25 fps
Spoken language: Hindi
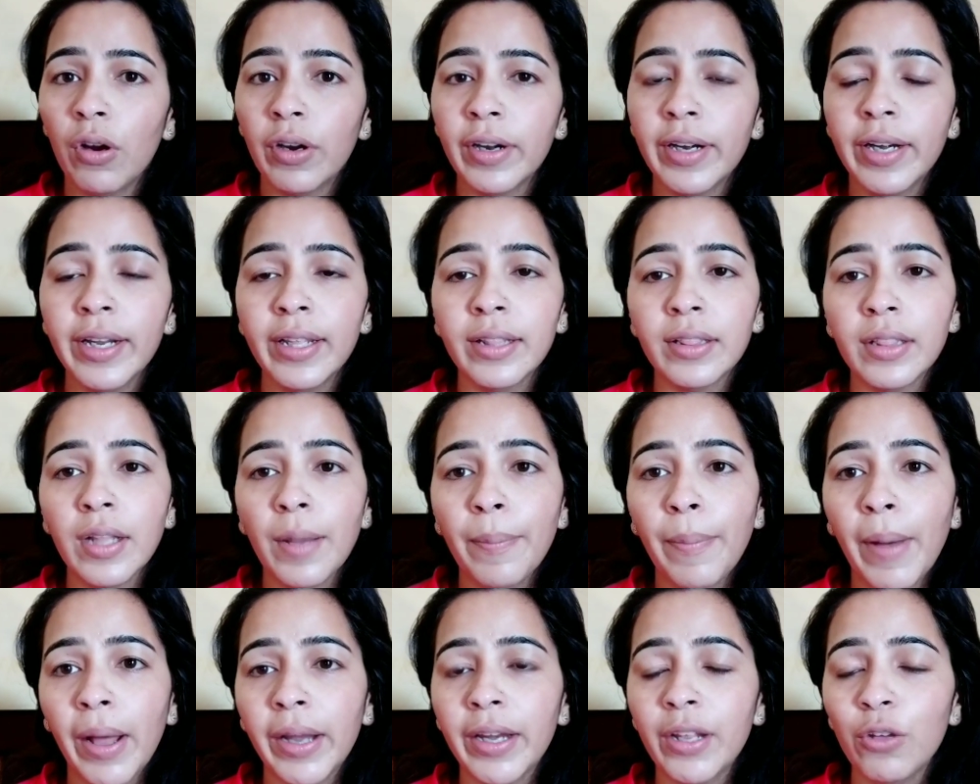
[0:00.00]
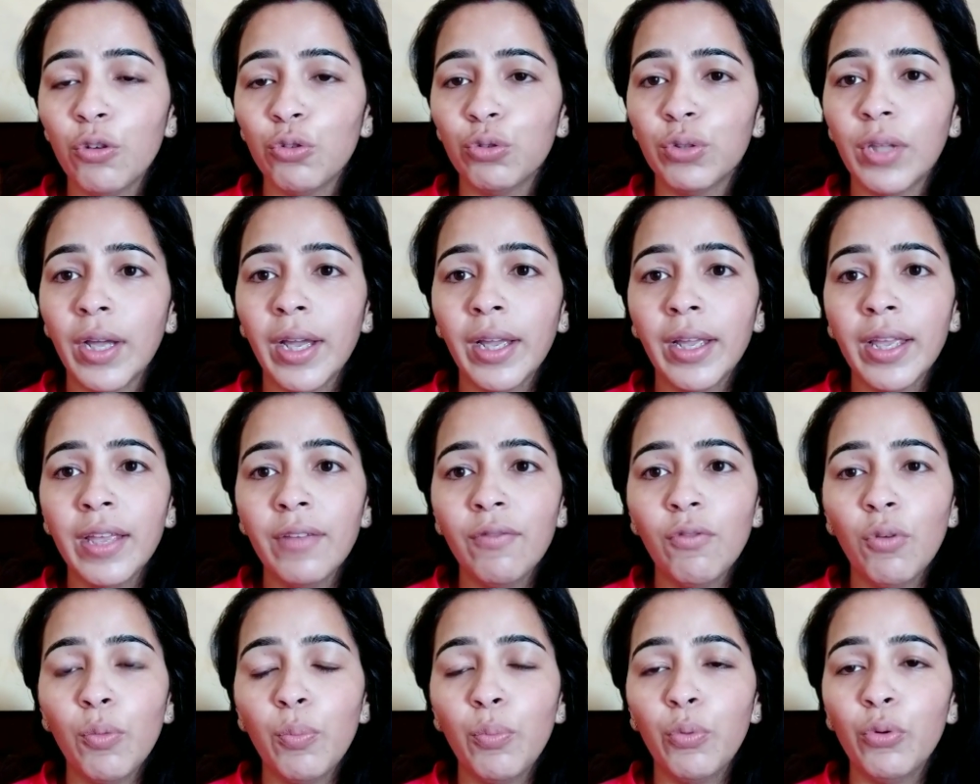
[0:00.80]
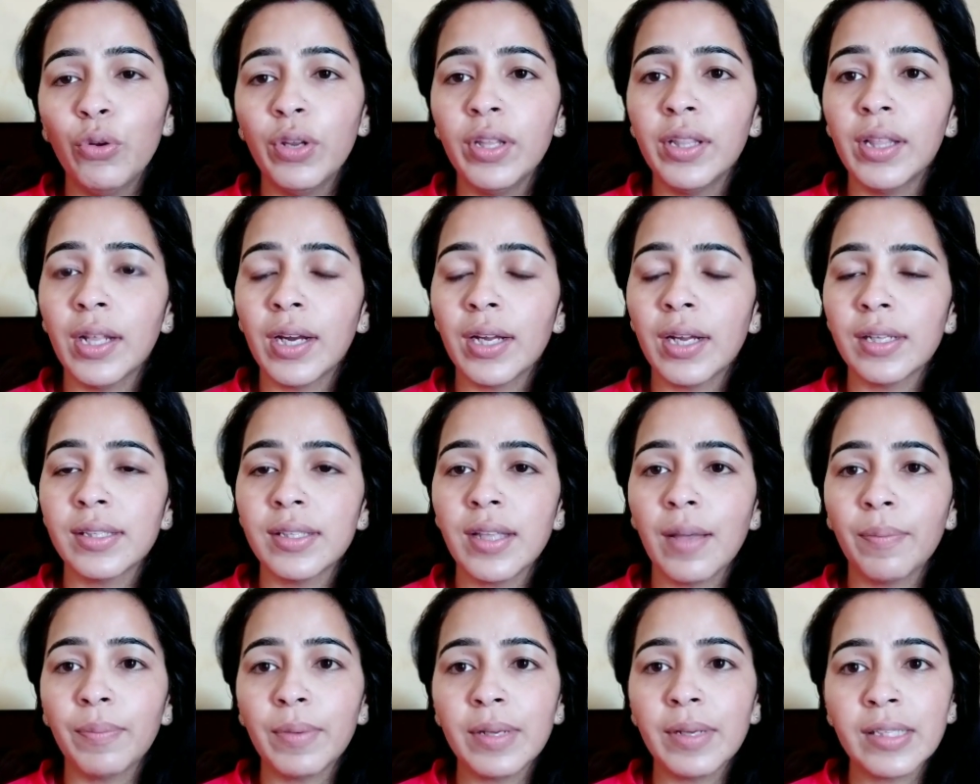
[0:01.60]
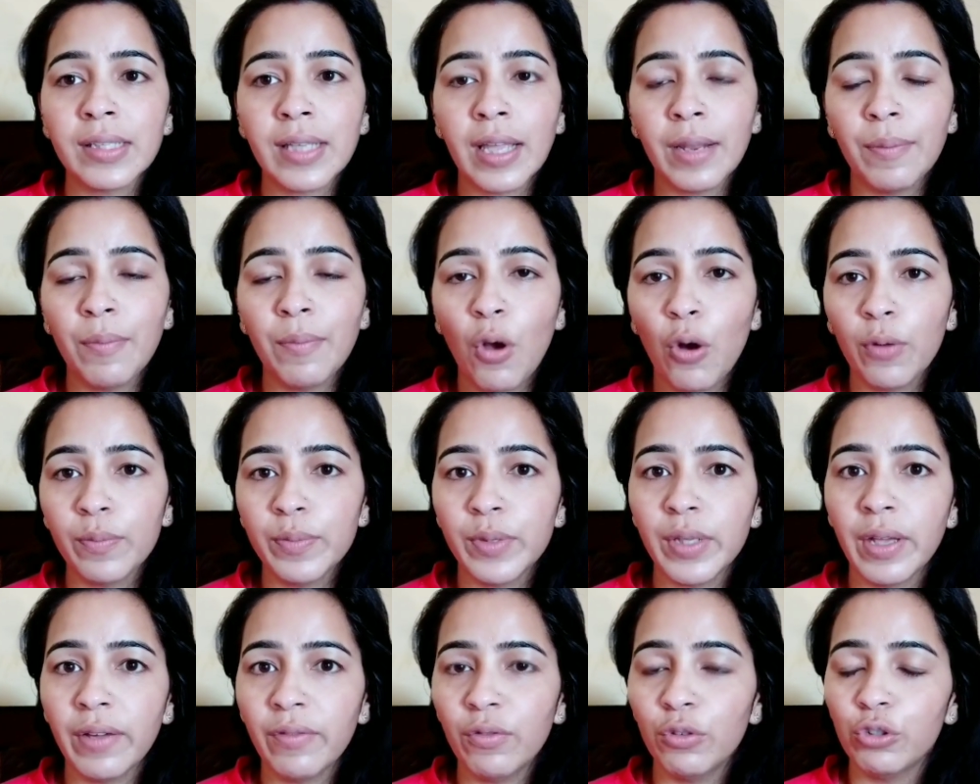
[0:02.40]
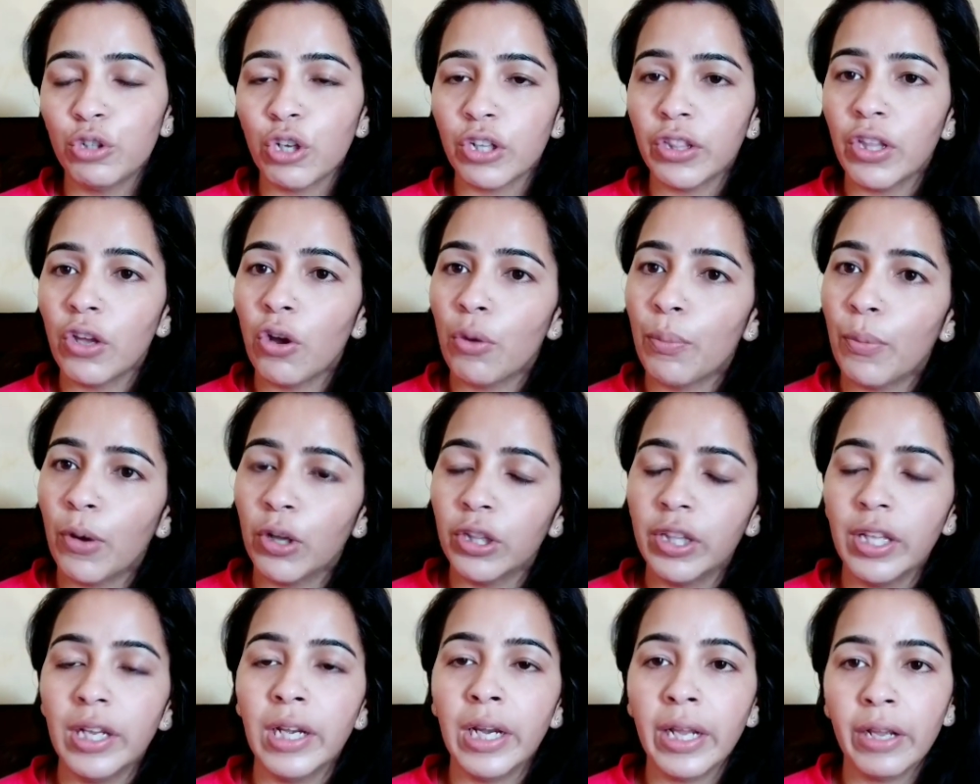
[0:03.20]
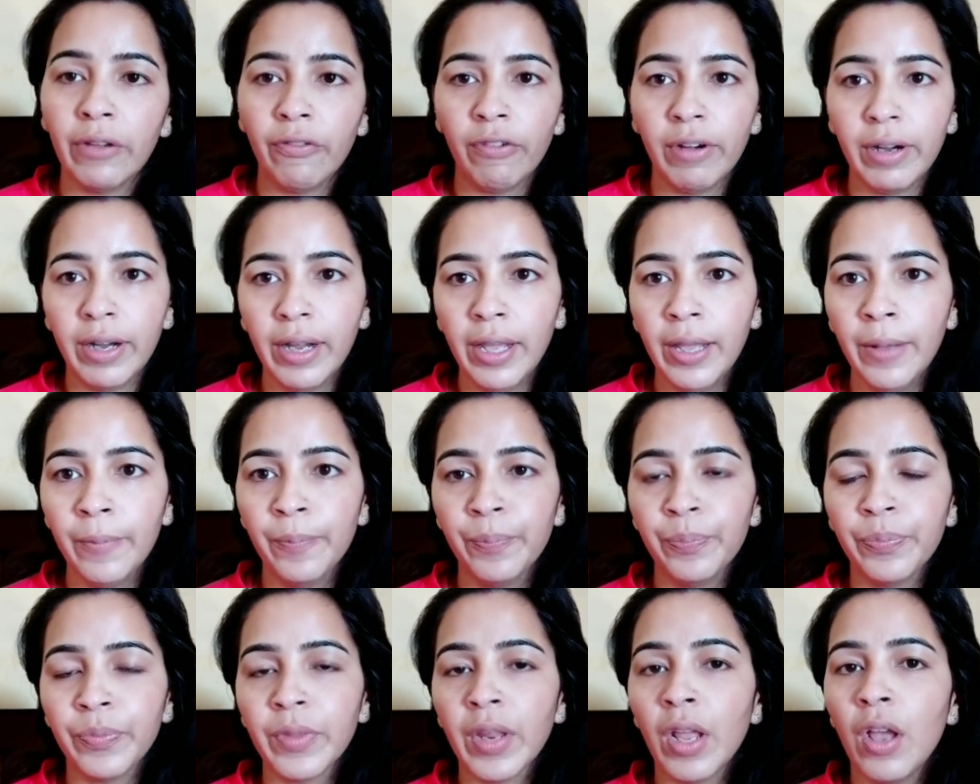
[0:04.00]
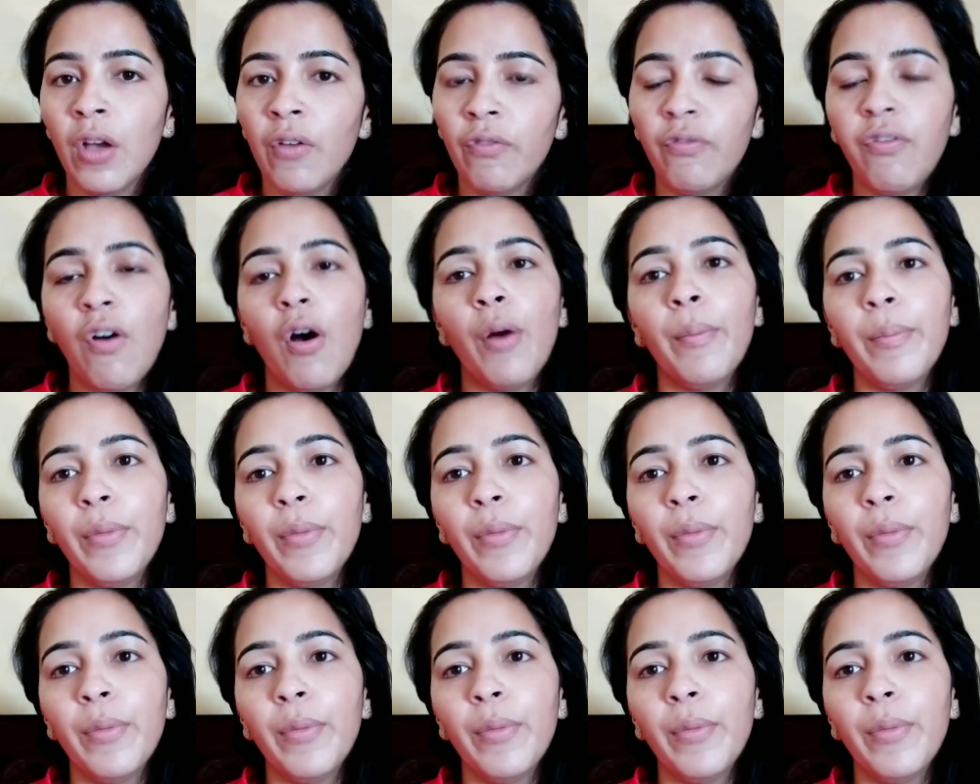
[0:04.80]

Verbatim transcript: पपाया में ऑलरेडी इतना पानी होता है कि वो पूरी तरह से आपकी स्किन में ऑब्जर्व हो जाता है और बहुत ही लिक्विडी